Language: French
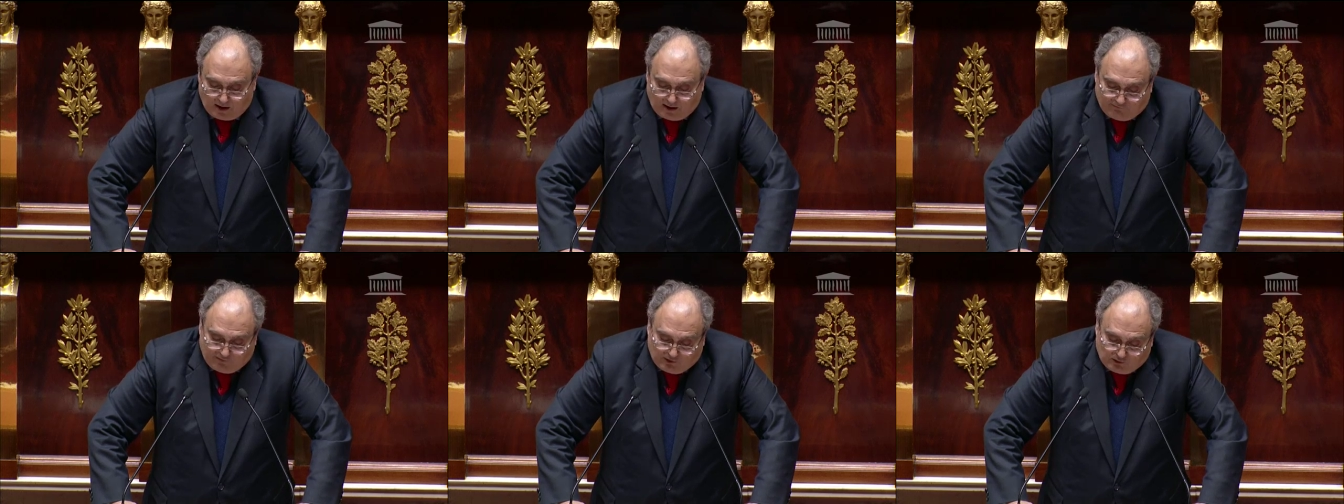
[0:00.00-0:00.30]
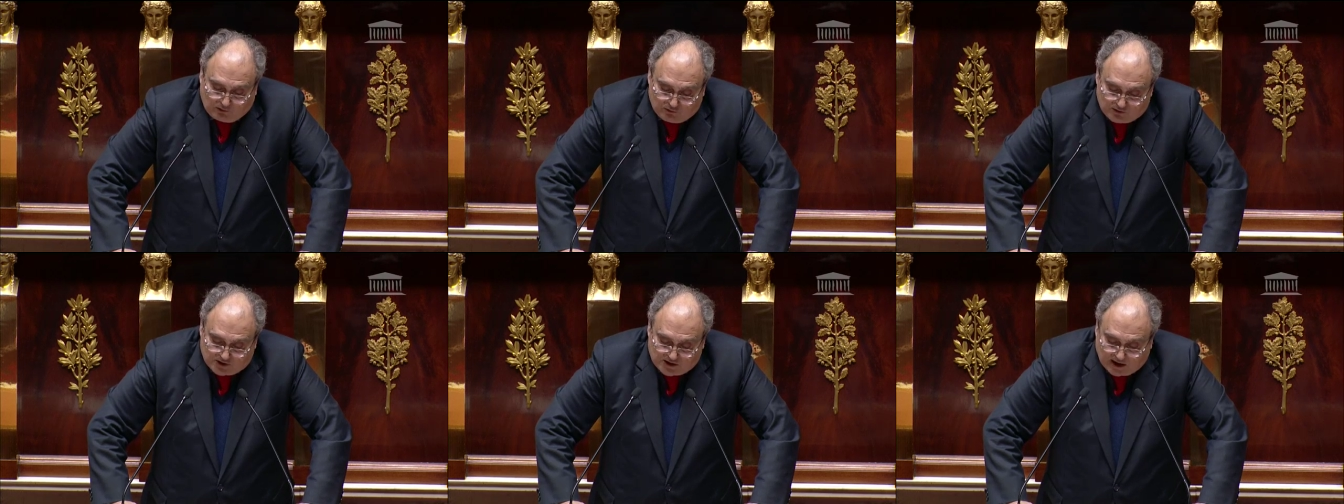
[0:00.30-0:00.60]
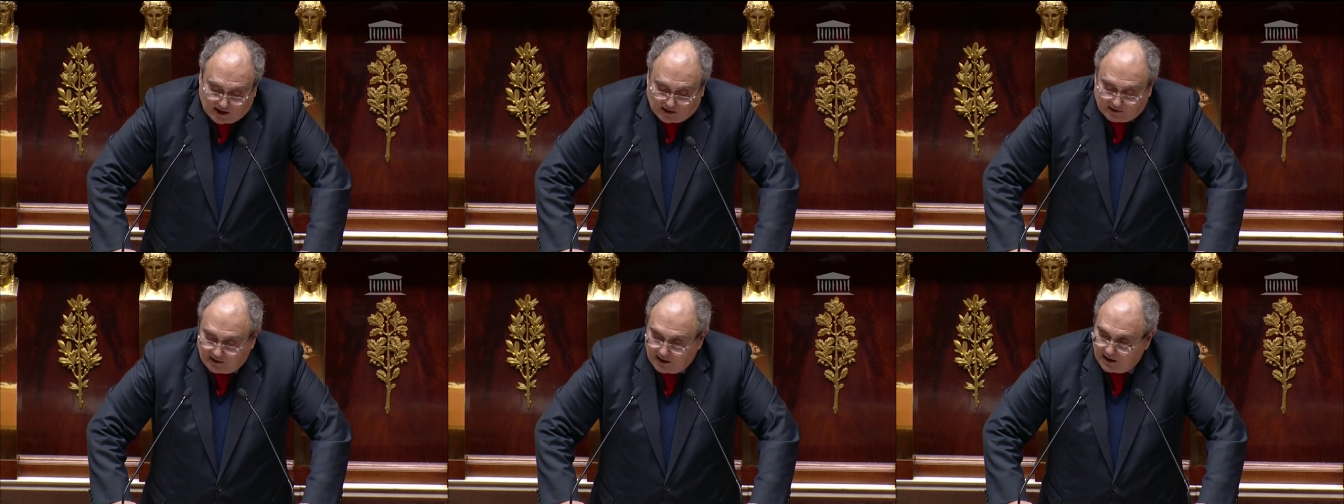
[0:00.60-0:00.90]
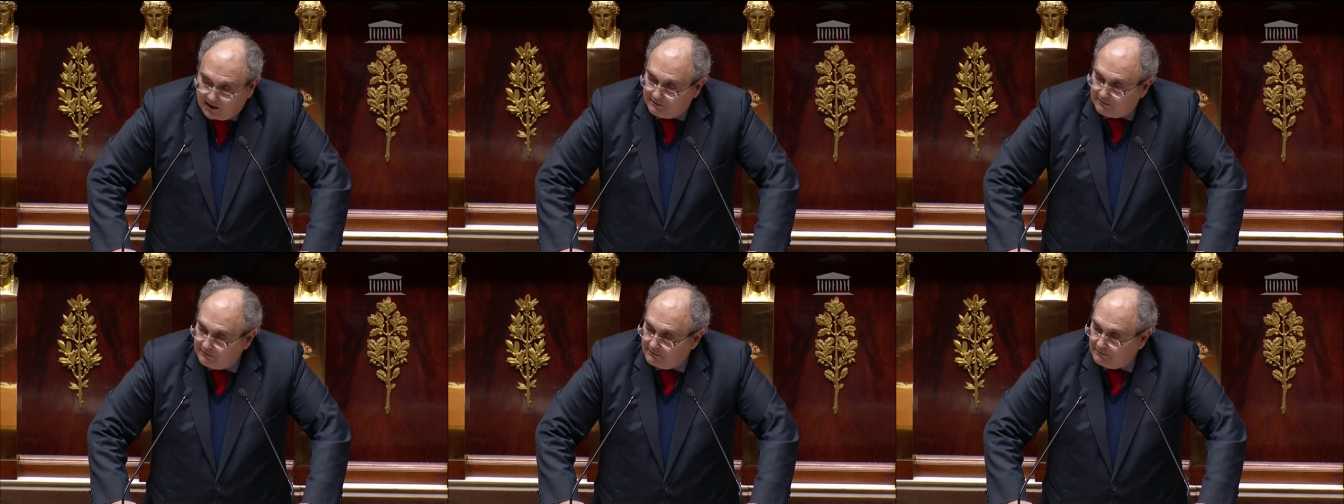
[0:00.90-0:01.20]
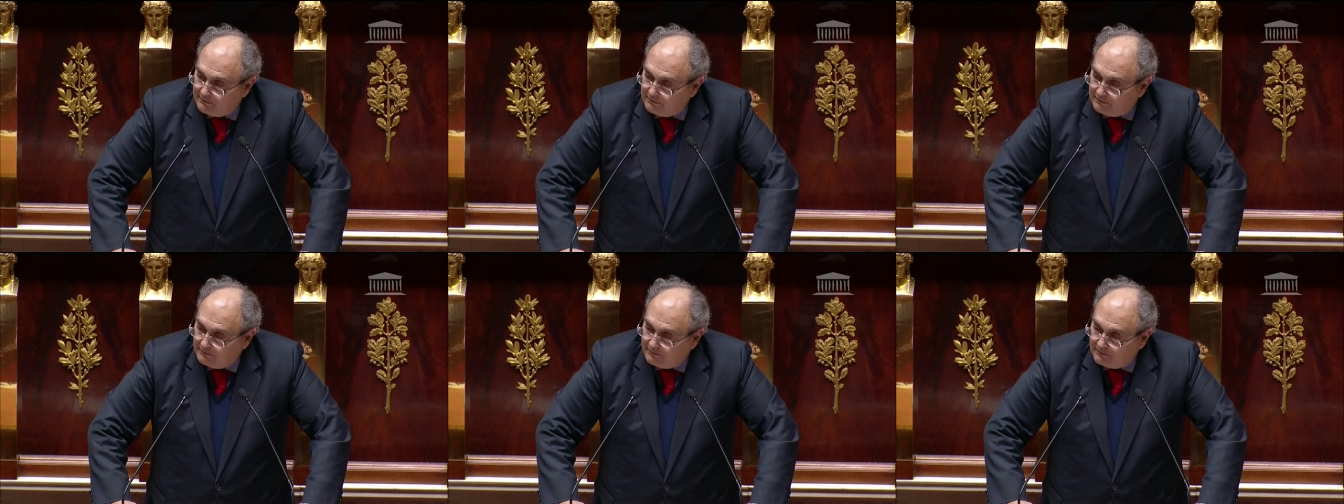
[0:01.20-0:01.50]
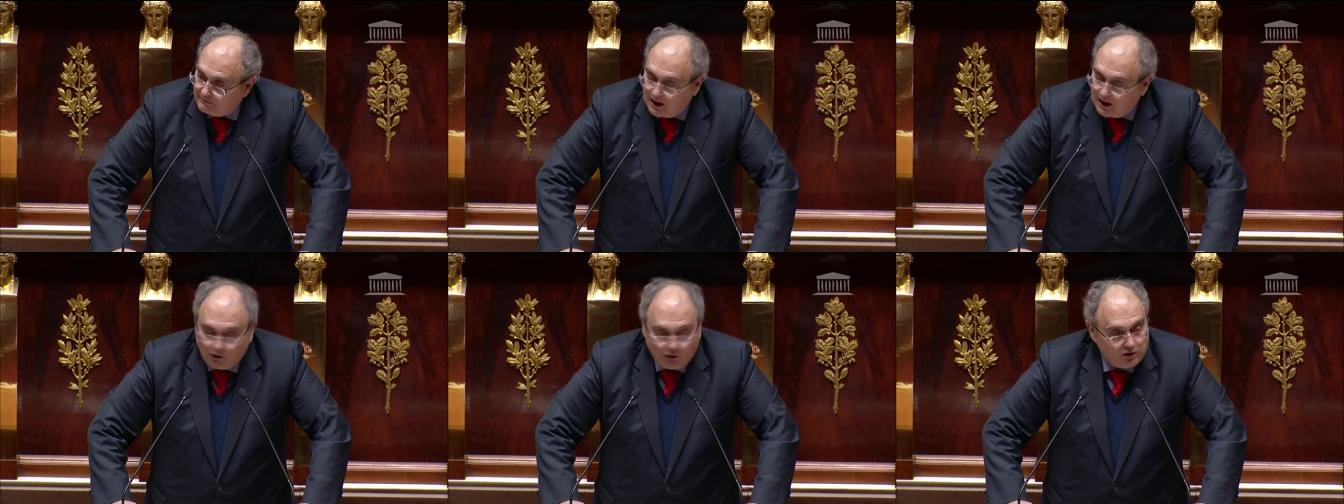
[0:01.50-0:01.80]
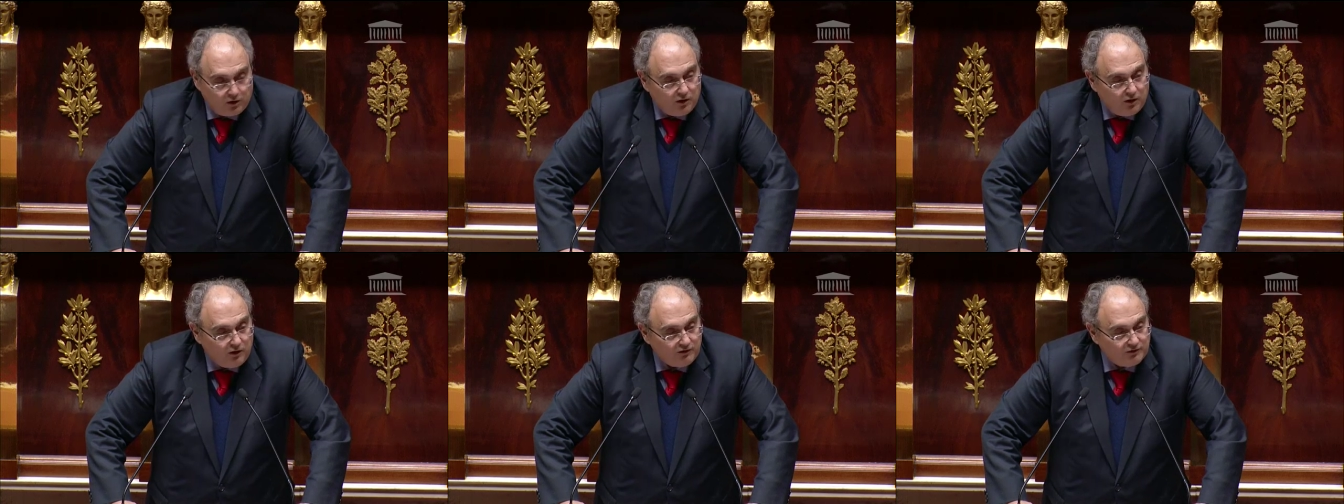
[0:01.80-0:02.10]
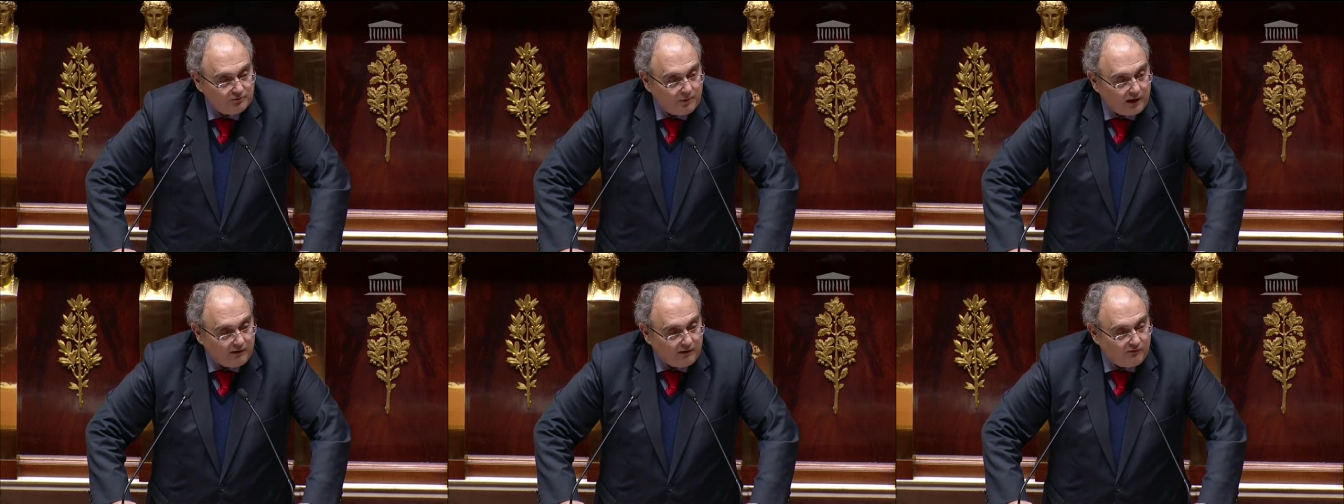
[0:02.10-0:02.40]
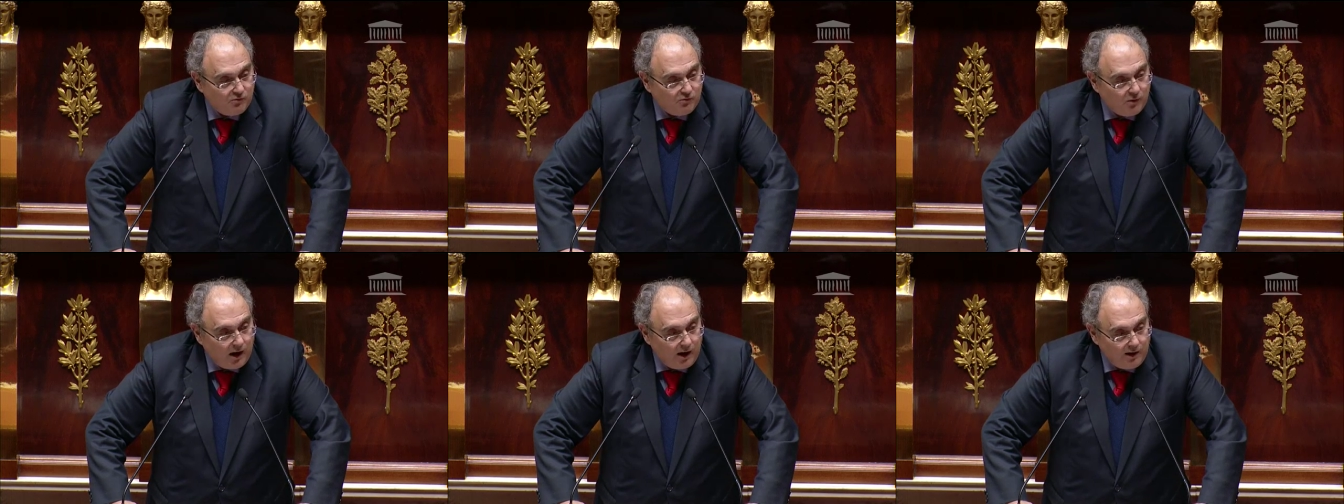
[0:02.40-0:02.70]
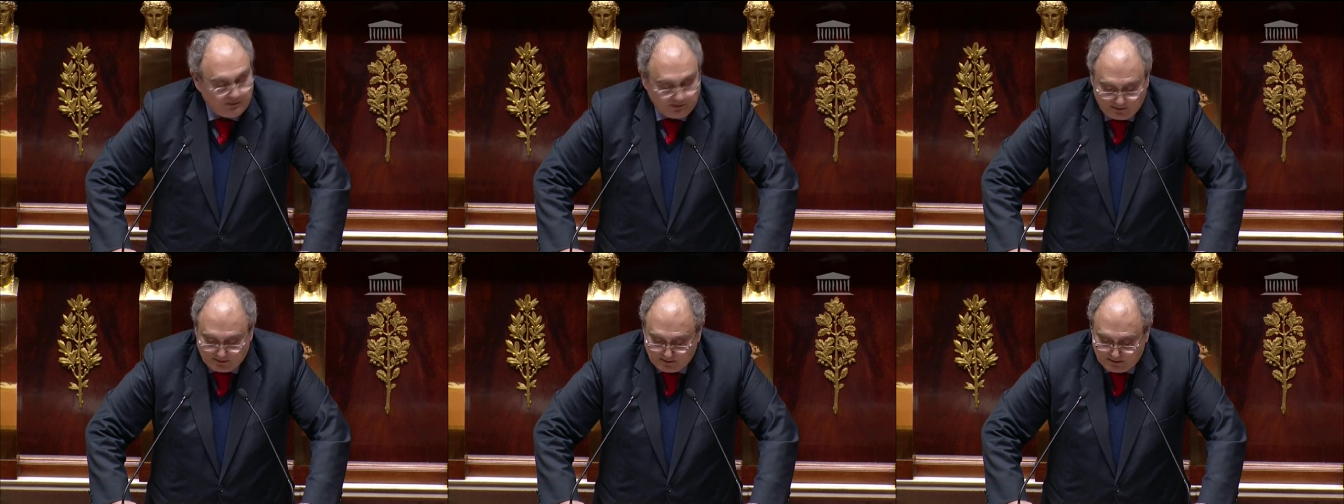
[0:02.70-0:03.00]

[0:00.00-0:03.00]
avec une certaine euh, arrogance parfois,